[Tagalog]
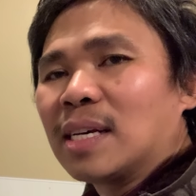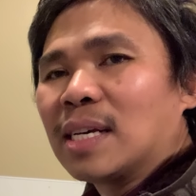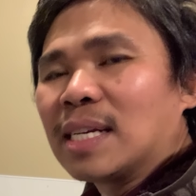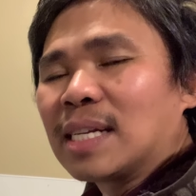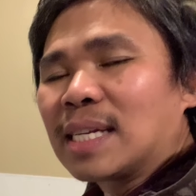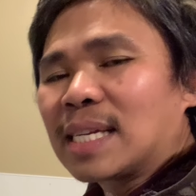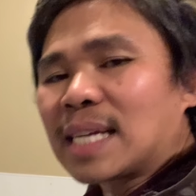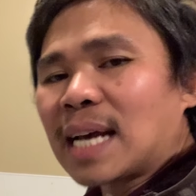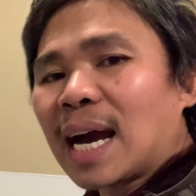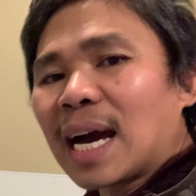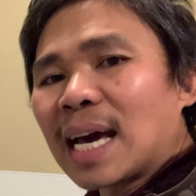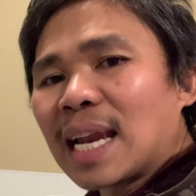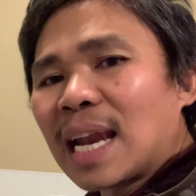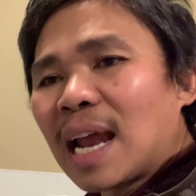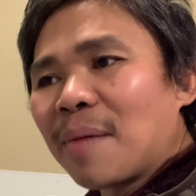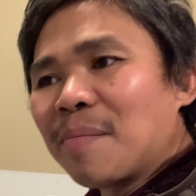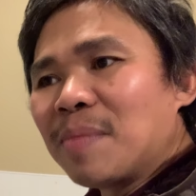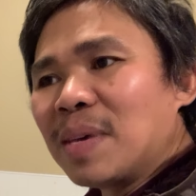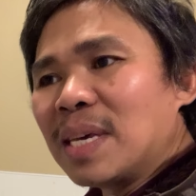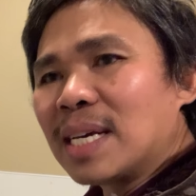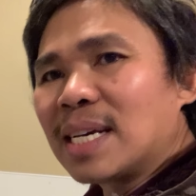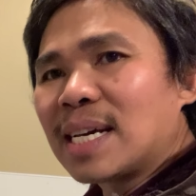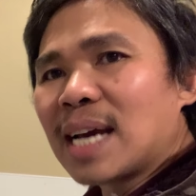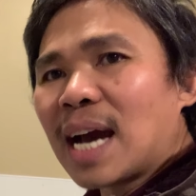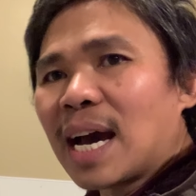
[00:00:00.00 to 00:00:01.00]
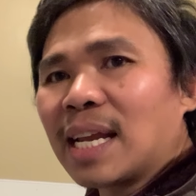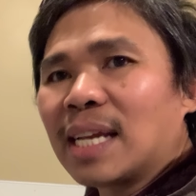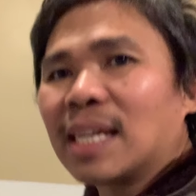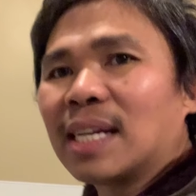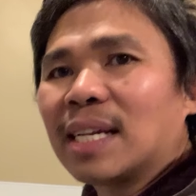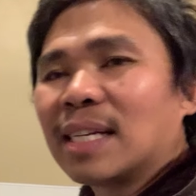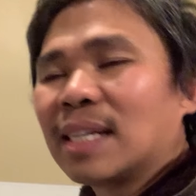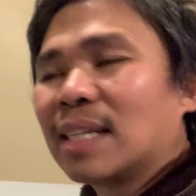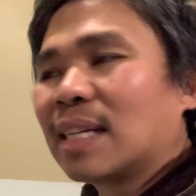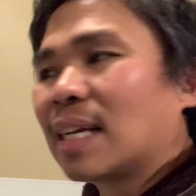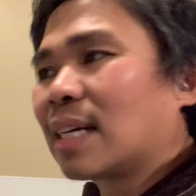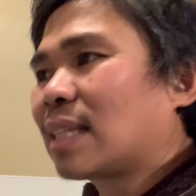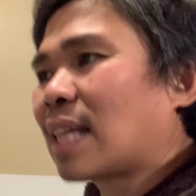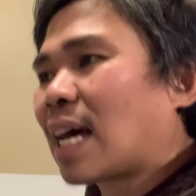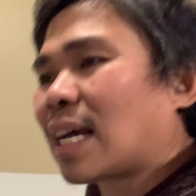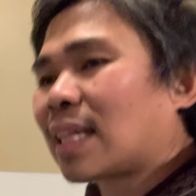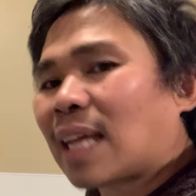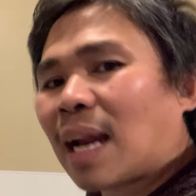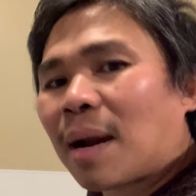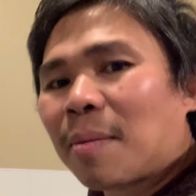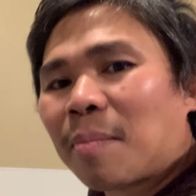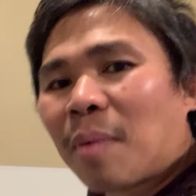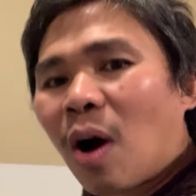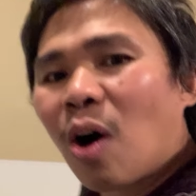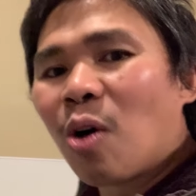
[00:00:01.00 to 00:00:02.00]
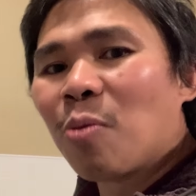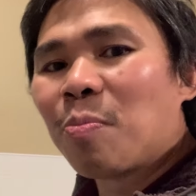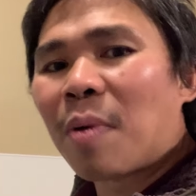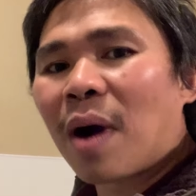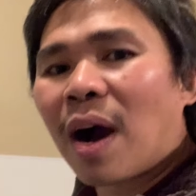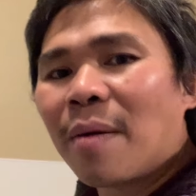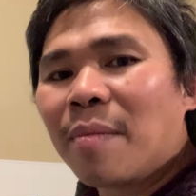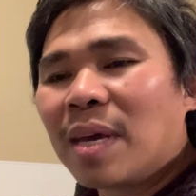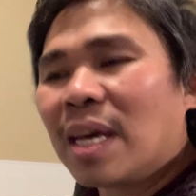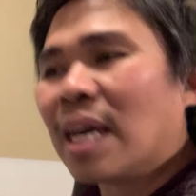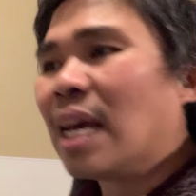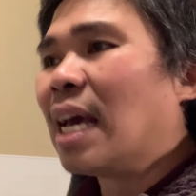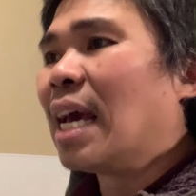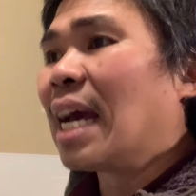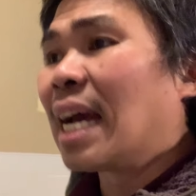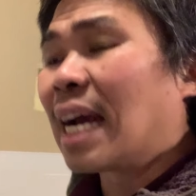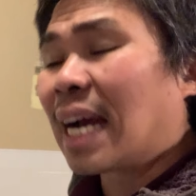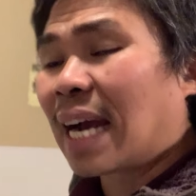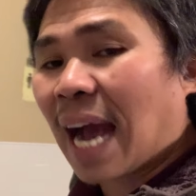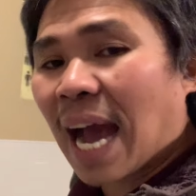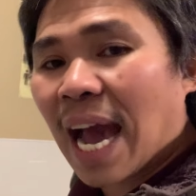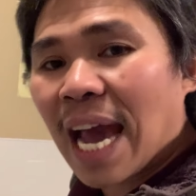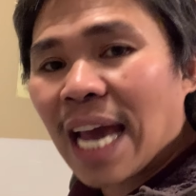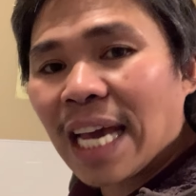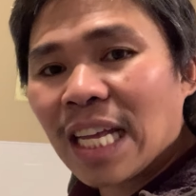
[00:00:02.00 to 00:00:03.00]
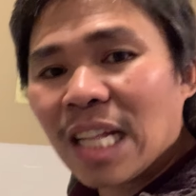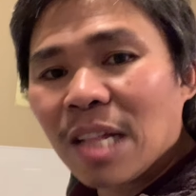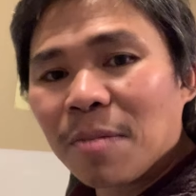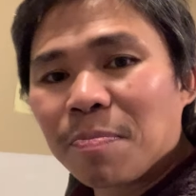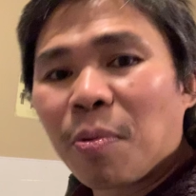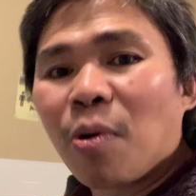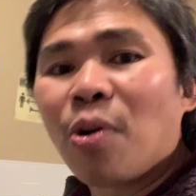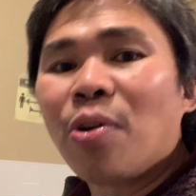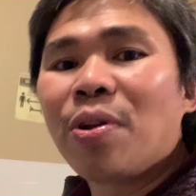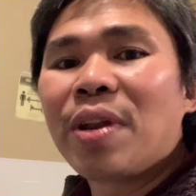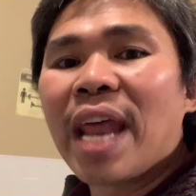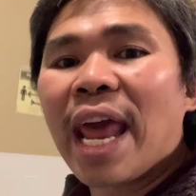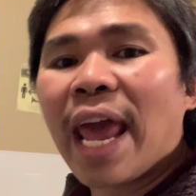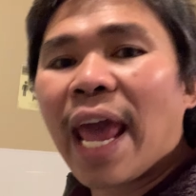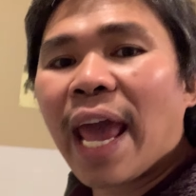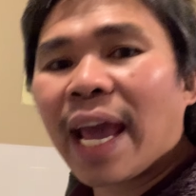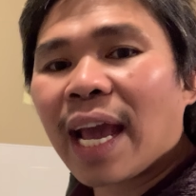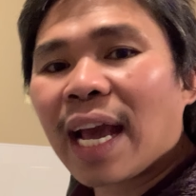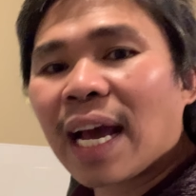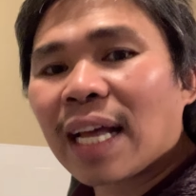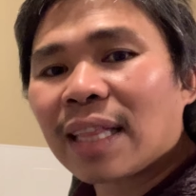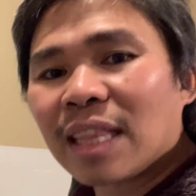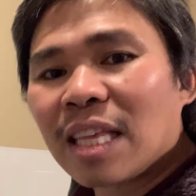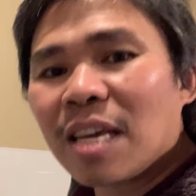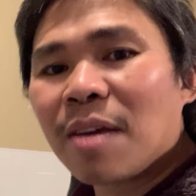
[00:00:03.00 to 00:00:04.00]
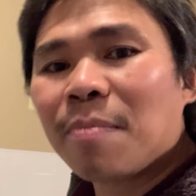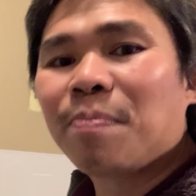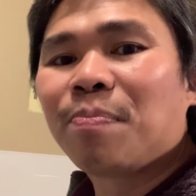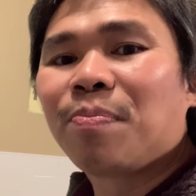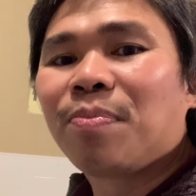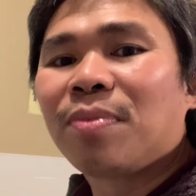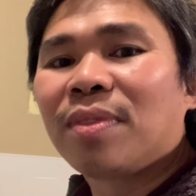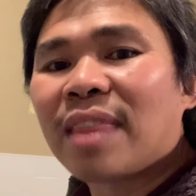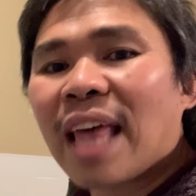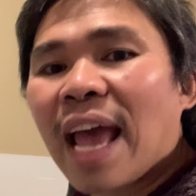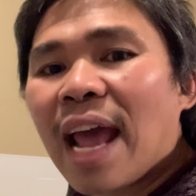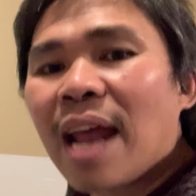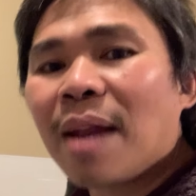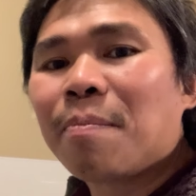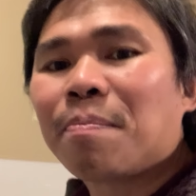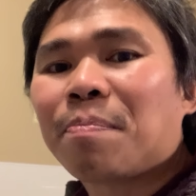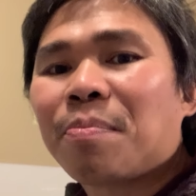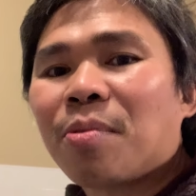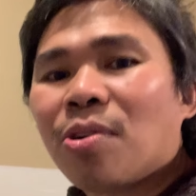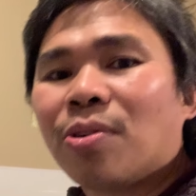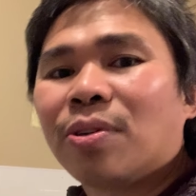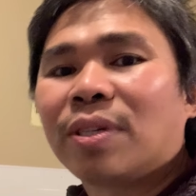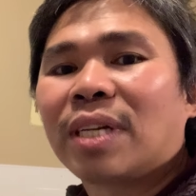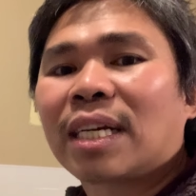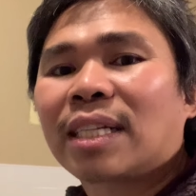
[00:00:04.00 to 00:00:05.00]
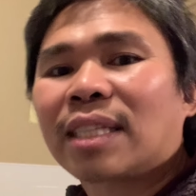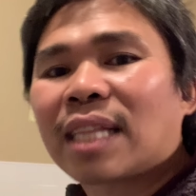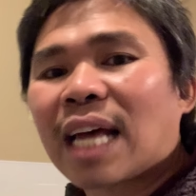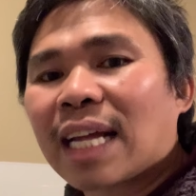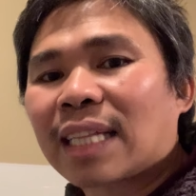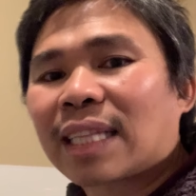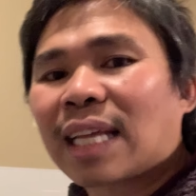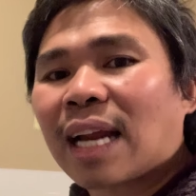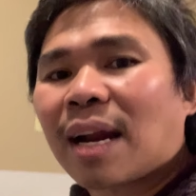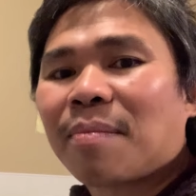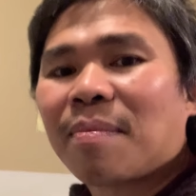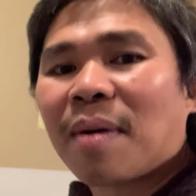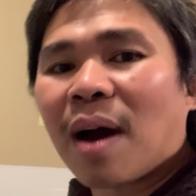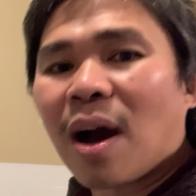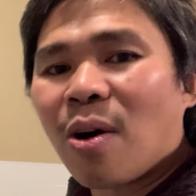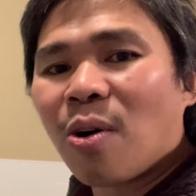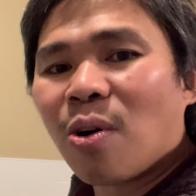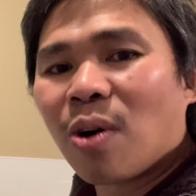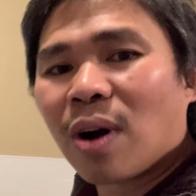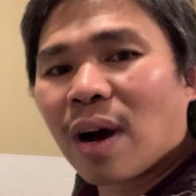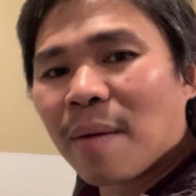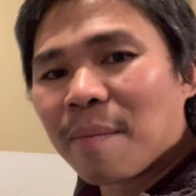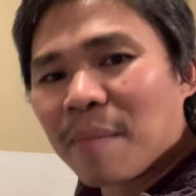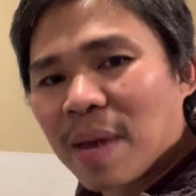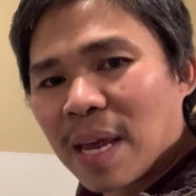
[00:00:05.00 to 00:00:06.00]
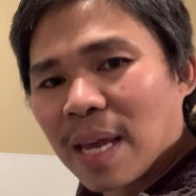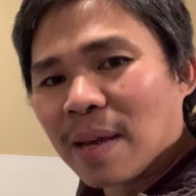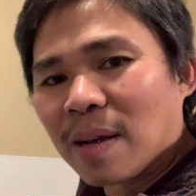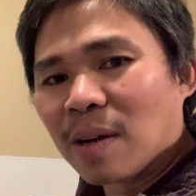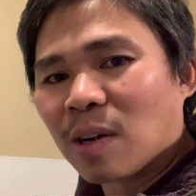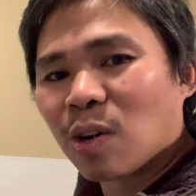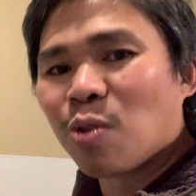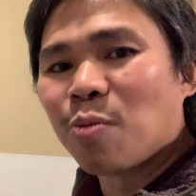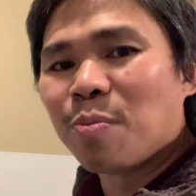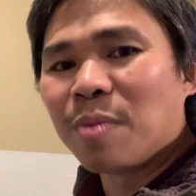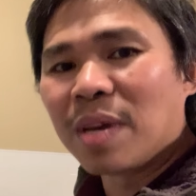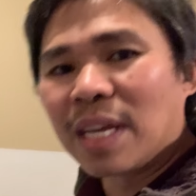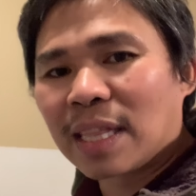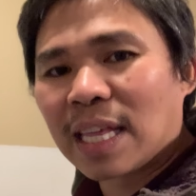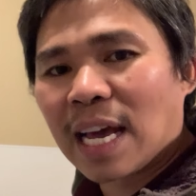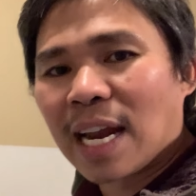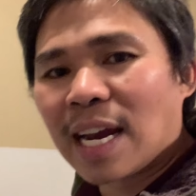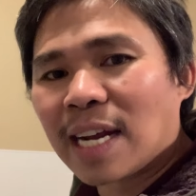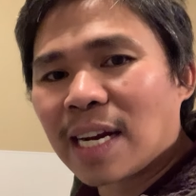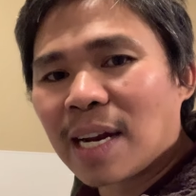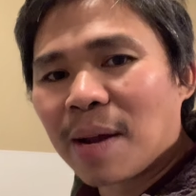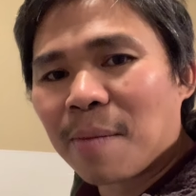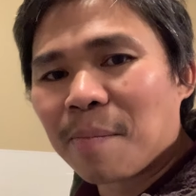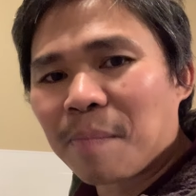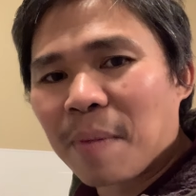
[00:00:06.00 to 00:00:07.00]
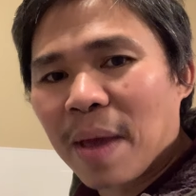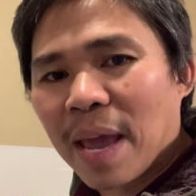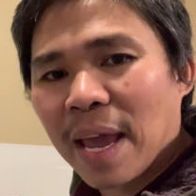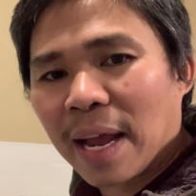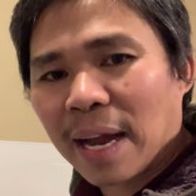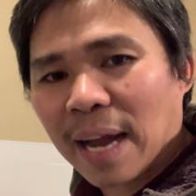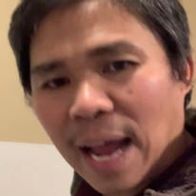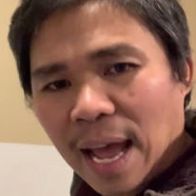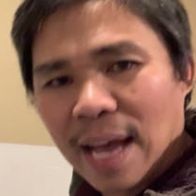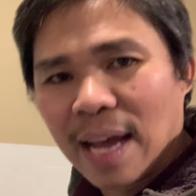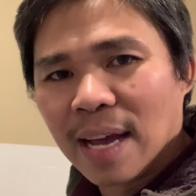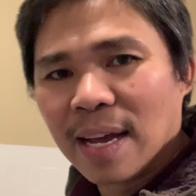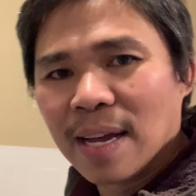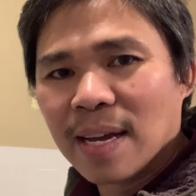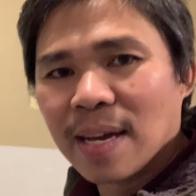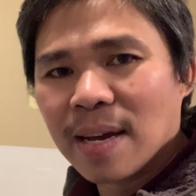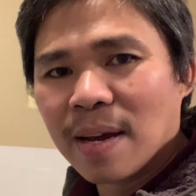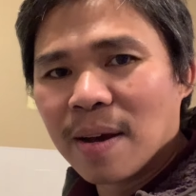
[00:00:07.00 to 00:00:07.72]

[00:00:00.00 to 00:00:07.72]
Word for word: sa kalamigan. Nagtatrabaho pa kami kahit po negative 10 po, nagtatrabaho kami, kumita lang ng pera